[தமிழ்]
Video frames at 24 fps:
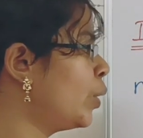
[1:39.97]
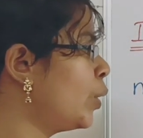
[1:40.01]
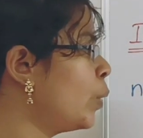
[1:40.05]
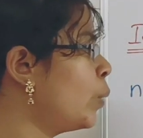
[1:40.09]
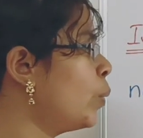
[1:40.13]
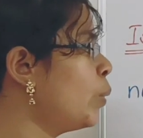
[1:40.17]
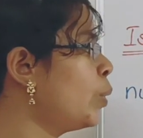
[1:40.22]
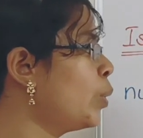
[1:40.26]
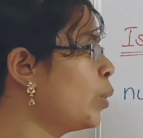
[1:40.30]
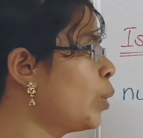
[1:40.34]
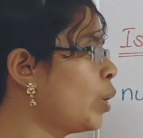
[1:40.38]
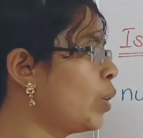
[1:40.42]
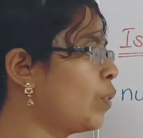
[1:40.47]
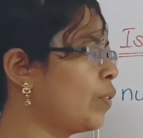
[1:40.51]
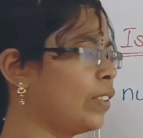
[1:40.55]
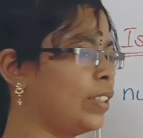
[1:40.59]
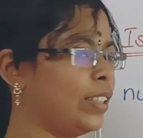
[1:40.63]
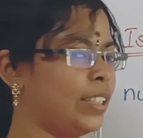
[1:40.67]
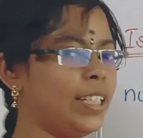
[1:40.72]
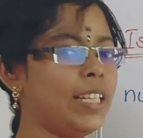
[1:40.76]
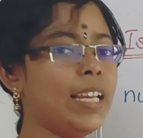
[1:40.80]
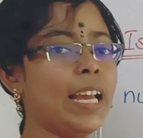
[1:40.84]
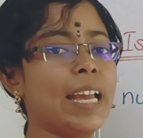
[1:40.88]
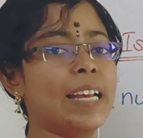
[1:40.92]
நியூட்ரான்
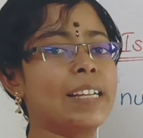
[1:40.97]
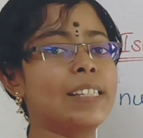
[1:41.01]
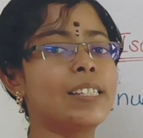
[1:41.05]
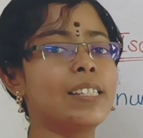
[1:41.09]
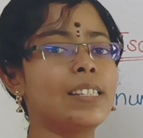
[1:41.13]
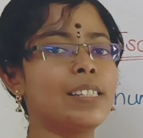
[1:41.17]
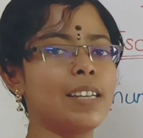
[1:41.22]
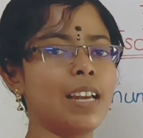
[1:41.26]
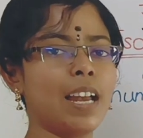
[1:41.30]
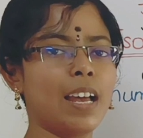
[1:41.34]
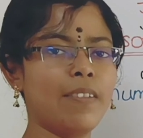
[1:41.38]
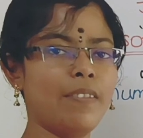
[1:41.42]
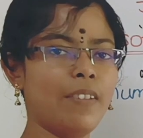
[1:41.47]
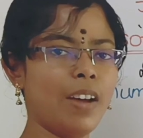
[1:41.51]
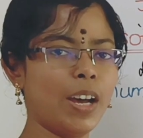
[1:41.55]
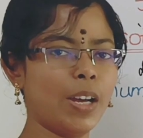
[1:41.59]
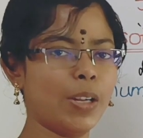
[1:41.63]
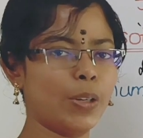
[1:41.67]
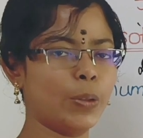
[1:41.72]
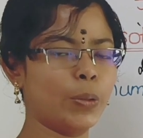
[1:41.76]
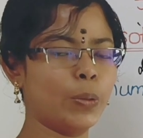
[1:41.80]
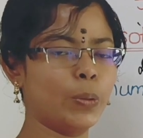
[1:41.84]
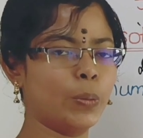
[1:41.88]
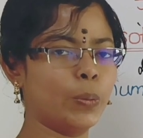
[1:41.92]
வந்து
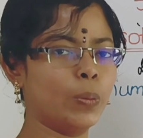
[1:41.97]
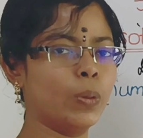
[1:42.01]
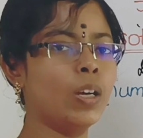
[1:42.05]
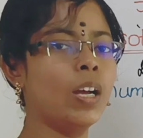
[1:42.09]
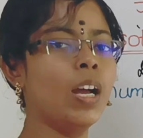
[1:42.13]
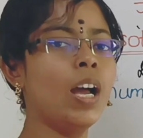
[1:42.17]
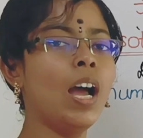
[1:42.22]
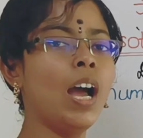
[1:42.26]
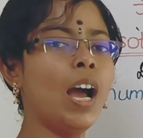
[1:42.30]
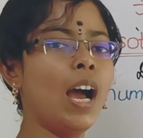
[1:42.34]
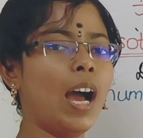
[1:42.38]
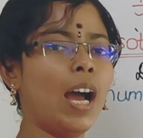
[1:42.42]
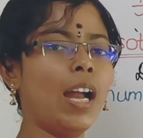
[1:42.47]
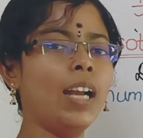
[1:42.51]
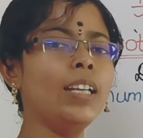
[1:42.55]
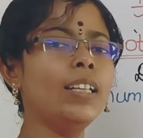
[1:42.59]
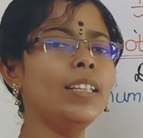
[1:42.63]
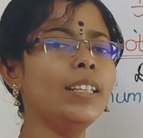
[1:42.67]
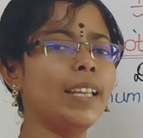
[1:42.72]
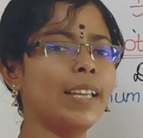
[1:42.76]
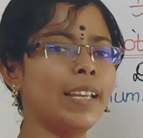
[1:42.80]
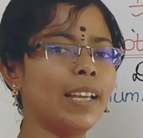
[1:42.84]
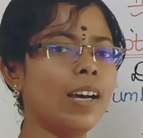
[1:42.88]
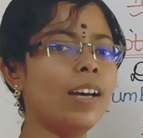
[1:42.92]
எக்ஸ்ட்ராவாக இருக்கும்
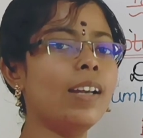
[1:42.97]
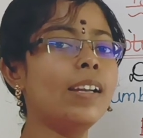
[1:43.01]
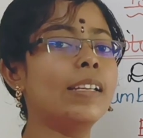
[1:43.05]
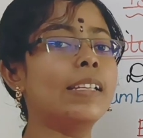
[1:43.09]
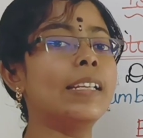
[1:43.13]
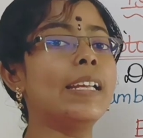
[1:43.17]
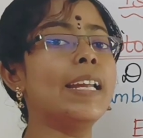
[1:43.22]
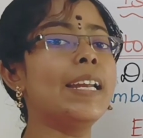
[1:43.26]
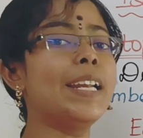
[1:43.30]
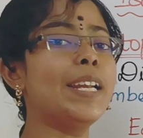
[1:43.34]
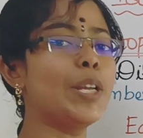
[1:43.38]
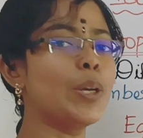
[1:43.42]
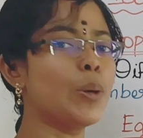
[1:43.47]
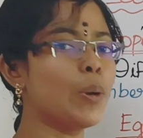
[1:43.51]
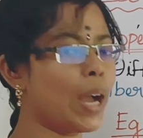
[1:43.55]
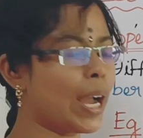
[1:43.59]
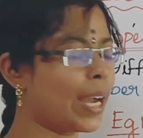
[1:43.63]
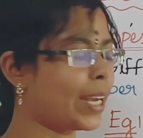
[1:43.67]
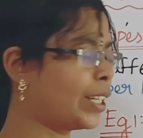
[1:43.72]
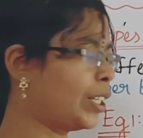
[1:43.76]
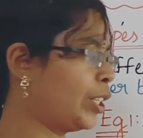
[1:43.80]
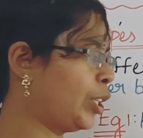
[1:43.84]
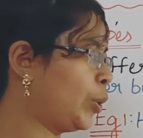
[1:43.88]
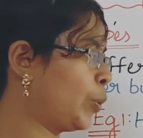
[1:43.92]
அண்ட் தே ஆர் ரேடியோ
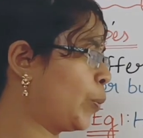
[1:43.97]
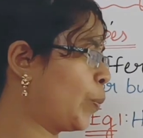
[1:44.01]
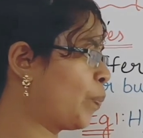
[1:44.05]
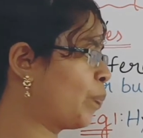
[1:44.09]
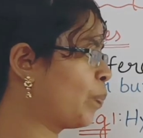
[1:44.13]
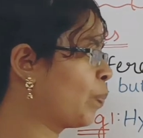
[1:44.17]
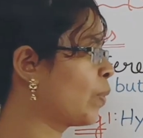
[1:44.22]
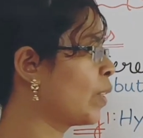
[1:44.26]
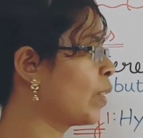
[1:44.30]
ஆக்டிவ்